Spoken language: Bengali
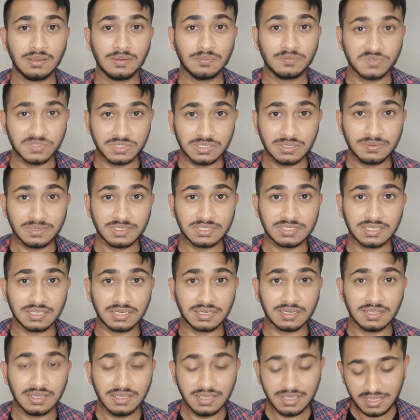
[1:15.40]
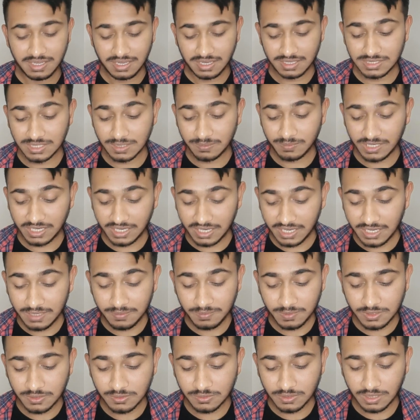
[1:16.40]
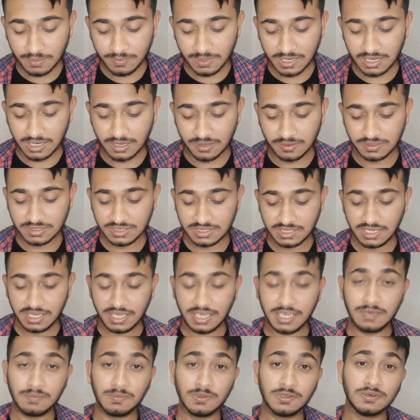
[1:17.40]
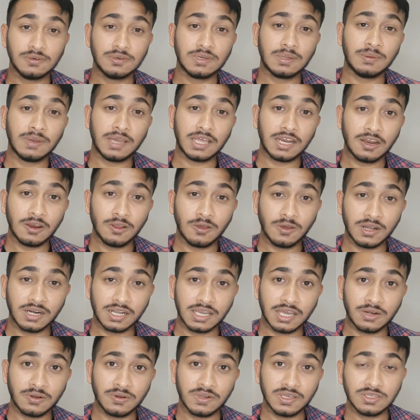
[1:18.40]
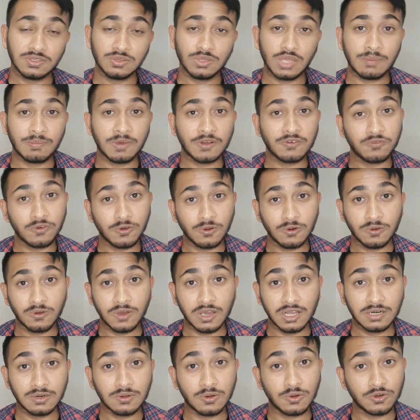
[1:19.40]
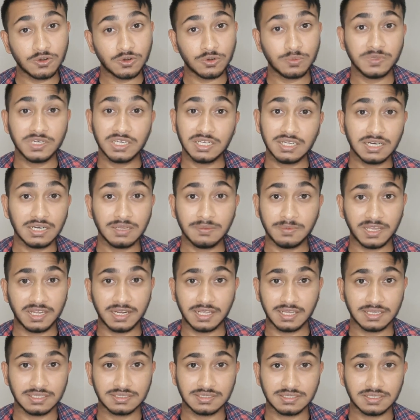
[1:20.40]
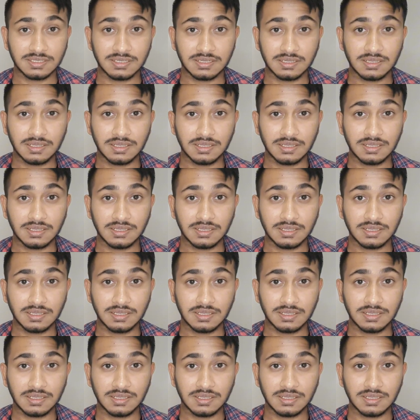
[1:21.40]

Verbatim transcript: বুঝতে পারছেন এই যে আমার এই ভিডিওটা ভাইরাল হয়েছে এই ভিডিওটা ভাইরাল হওয়ার কারণে কিন্তু আমার ফলোয়ার অটোমেটিকলি বাইরে গেছে